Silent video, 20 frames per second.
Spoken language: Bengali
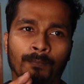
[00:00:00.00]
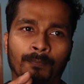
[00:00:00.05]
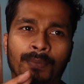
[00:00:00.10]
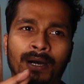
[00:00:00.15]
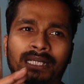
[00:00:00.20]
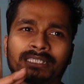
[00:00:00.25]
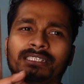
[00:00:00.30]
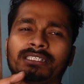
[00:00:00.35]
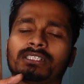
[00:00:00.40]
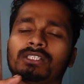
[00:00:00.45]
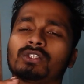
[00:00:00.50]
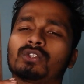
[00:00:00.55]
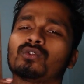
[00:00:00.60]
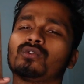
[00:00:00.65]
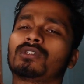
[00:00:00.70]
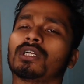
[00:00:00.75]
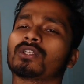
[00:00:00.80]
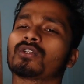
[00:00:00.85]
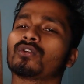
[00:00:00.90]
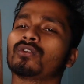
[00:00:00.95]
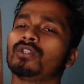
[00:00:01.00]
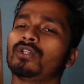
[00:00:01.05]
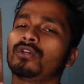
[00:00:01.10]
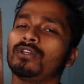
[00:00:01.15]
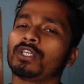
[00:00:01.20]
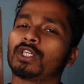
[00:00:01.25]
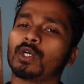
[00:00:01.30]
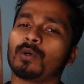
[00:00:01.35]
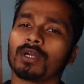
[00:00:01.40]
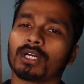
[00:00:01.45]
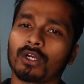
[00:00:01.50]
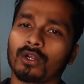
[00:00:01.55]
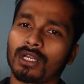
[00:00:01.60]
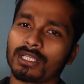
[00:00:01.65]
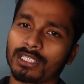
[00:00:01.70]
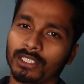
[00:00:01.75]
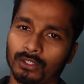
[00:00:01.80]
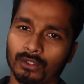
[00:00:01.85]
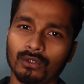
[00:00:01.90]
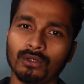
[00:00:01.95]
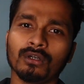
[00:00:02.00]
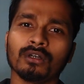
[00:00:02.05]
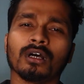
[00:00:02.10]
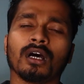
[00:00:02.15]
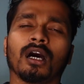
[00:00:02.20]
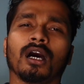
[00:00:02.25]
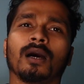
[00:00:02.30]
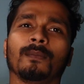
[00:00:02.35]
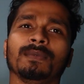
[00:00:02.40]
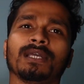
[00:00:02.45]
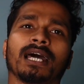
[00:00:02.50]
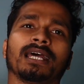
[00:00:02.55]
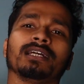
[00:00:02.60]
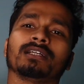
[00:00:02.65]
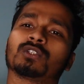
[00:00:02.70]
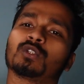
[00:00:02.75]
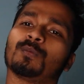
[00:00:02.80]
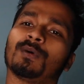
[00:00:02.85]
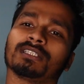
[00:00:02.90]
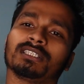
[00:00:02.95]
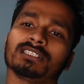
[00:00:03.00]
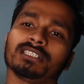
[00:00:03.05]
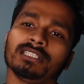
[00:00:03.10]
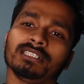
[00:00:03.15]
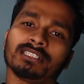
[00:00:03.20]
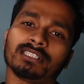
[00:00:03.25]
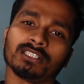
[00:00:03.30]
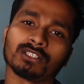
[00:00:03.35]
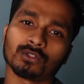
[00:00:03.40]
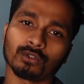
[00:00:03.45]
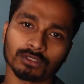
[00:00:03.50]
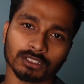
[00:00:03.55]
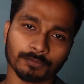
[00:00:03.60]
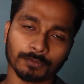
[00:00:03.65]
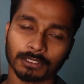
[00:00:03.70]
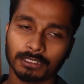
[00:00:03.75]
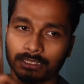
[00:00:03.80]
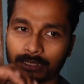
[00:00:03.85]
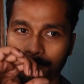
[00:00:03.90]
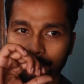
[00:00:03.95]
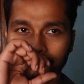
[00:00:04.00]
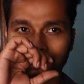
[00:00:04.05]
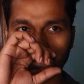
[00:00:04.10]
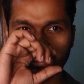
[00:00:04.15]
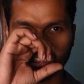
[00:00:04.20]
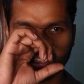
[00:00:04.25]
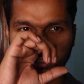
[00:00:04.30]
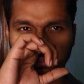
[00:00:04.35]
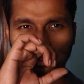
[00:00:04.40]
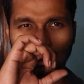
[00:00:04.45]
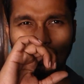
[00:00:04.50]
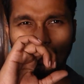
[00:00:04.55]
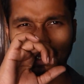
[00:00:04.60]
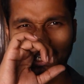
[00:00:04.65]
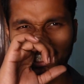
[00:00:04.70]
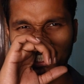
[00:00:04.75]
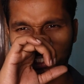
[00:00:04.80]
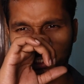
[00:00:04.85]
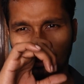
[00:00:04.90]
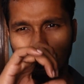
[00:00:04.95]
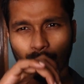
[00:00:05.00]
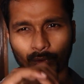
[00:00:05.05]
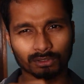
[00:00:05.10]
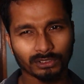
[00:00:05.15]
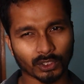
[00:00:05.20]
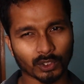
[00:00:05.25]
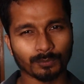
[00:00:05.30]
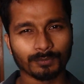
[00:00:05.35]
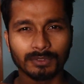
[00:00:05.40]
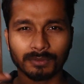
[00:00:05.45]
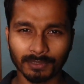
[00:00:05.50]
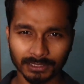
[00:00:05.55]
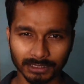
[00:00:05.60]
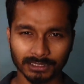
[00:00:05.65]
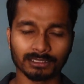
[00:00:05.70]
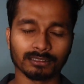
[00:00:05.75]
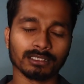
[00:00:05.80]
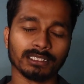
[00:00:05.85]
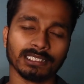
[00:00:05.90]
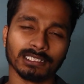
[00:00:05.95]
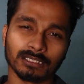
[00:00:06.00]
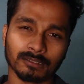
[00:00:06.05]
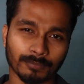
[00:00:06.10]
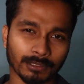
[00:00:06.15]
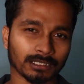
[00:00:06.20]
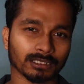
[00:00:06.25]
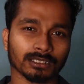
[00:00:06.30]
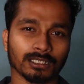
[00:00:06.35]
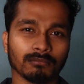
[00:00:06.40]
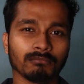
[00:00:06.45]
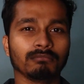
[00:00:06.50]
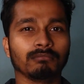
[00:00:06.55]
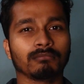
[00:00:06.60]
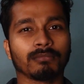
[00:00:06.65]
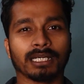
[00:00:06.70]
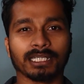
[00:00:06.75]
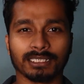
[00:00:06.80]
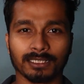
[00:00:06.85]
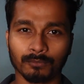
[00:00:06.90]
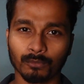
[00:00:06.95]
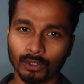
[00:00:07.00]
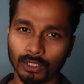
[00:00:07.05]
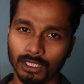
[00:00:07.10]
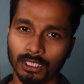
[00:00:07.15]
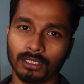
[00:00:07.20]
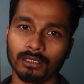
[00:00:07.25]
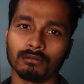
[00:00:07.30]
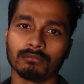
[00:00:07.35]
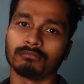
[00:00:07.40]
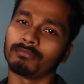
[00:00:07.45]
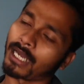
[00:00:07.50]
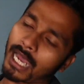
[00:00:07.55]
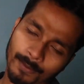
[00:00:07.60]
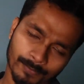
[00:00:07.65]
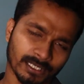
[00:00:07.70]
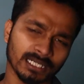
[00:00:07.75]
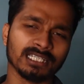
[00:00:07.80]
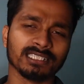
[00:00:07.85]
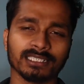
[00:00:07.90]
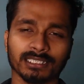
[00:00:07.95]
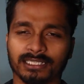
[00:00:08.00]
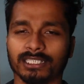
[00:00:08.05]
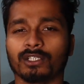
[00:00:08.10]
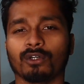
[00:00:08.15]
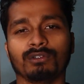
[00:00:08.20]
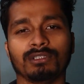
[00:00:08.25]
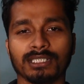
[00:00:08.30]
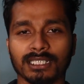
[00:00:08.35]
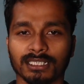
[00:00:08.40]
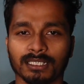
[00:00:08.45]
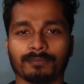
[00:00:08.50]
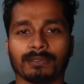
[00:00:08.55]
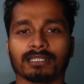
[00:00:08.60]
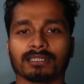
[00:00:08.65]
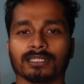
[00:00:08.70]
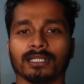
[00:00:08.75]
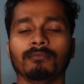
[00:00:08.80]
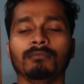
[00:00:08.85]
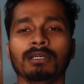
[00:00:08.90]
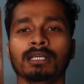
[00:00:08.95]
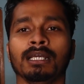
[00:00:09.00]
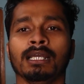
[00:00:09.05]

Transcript: বাজেট ইস্যুটা যদিও রিকভার করা যেত আমি আরেকটু বাজেট ইনক্রিজ করতে পারতাম চল্লিশ পঞ্চাশ অব্দি বাজেট নিয়ে যেতে পারতাম বাড়িতে বলে বা আমার নিজের থেকেও নিয়ে যেতে পারতাম